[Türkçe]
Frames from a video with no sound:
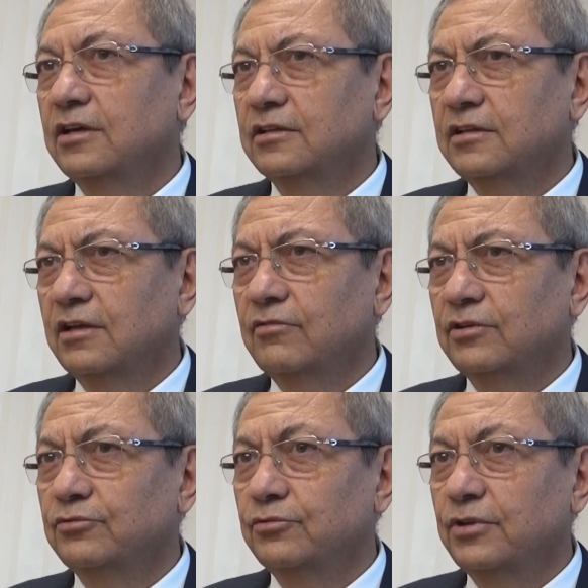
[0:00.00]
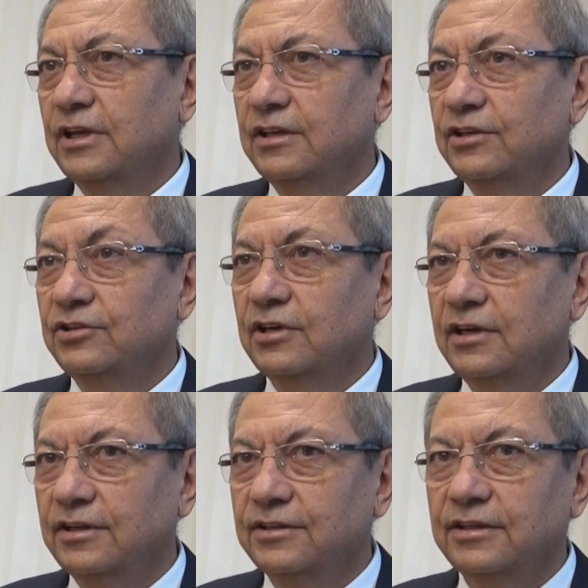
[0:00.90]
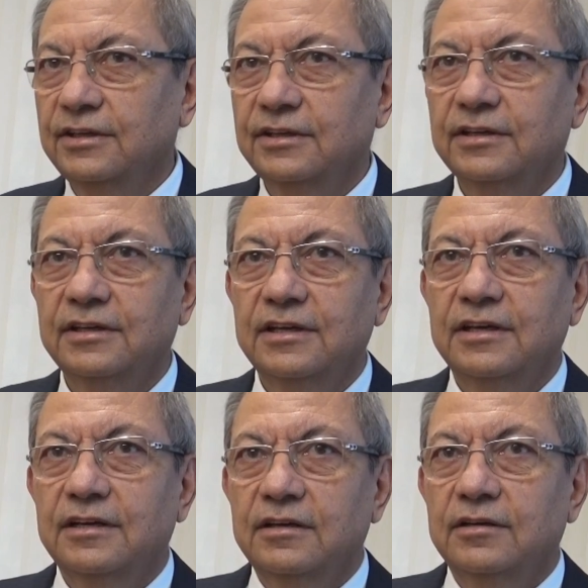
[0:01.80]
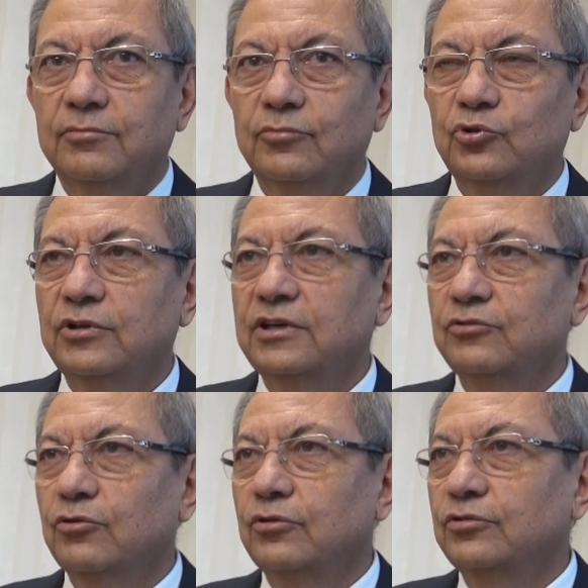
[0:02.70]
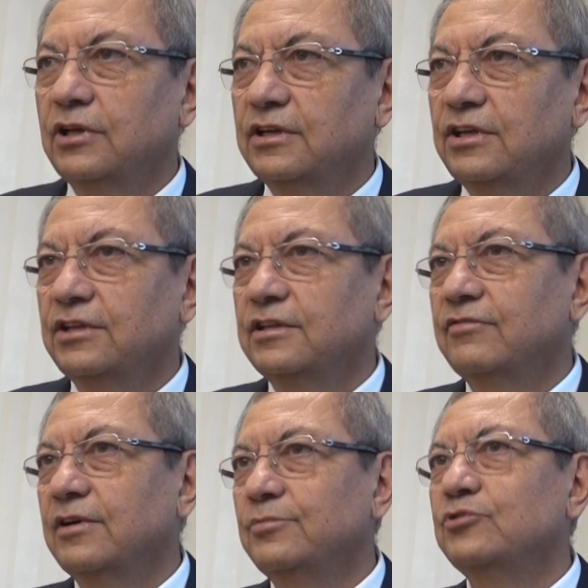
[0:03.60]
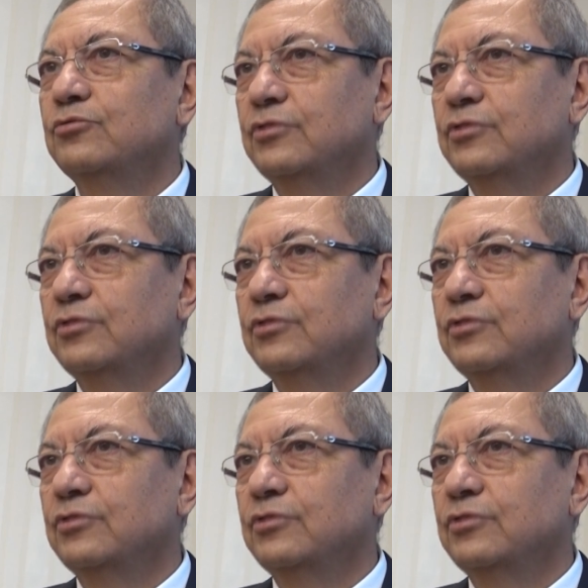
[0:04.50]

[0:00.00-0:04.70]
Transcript: kağıtlar var Türkiye'nin ithal ettiği. Bunları doğrudan ilk defa biz